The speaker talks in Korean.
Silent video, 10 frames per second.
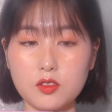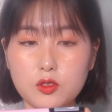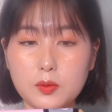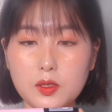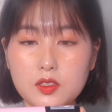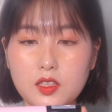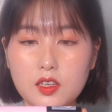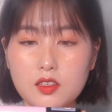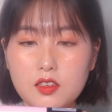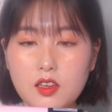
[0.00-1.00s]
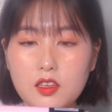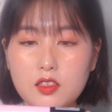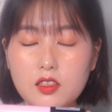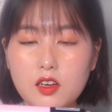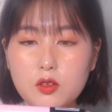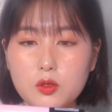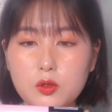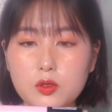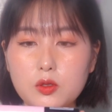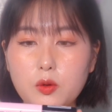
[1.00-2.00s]
두 번째는 에뛰드
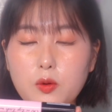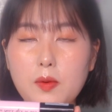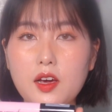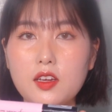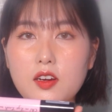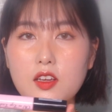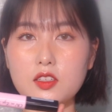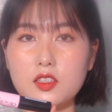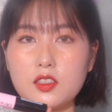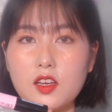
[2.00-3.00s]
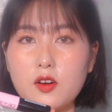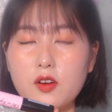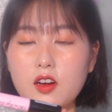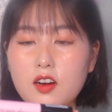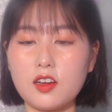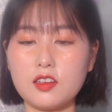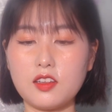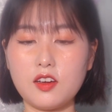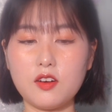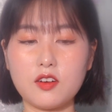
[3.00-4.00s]
하우스 오 마이 래쉬 생얼
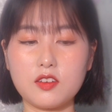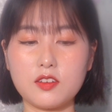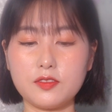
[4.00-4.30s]
카라인데요.